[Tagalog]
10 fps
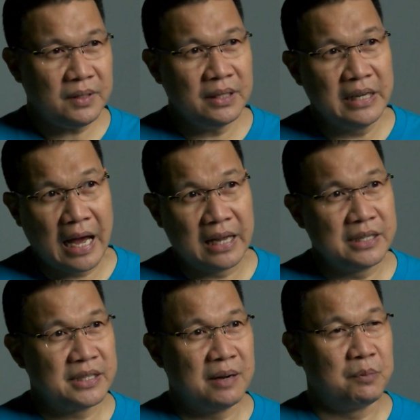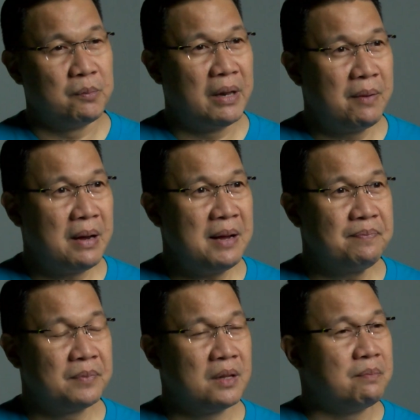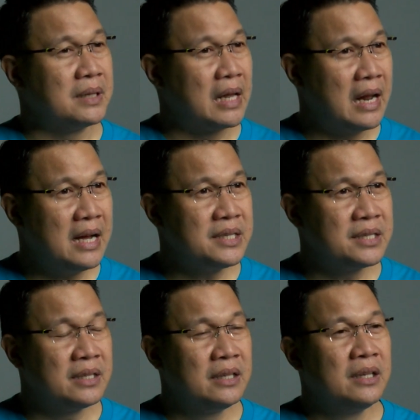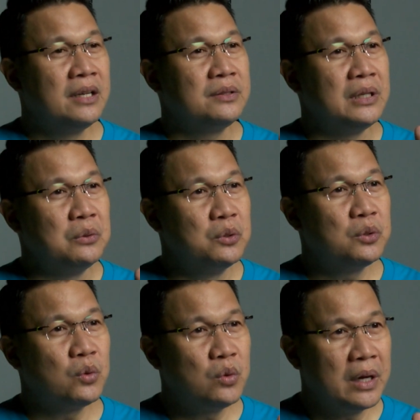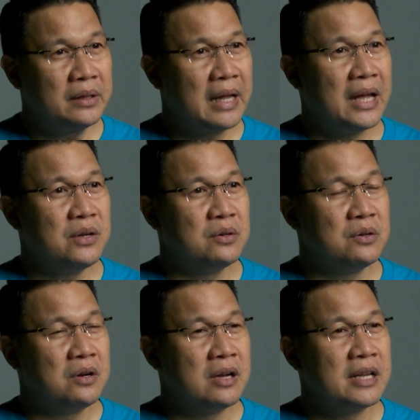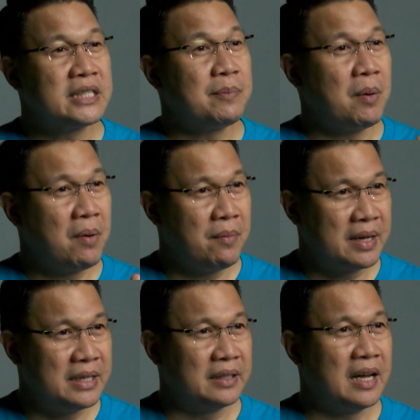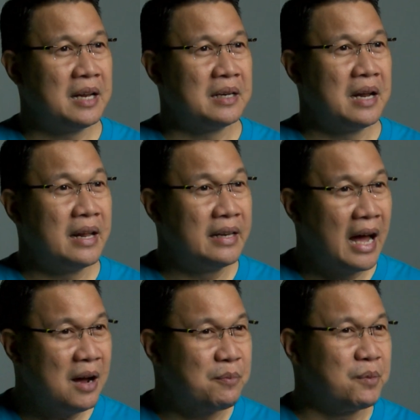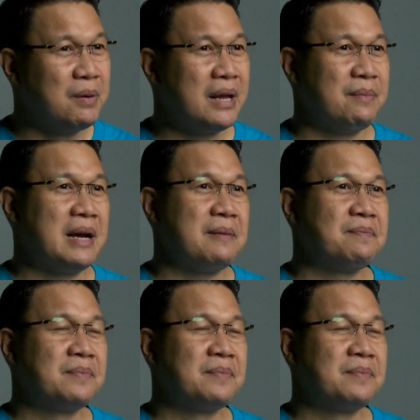inaalis niya ang problema, madalas, tinuturuan tayo sa pamamagitan ng problema.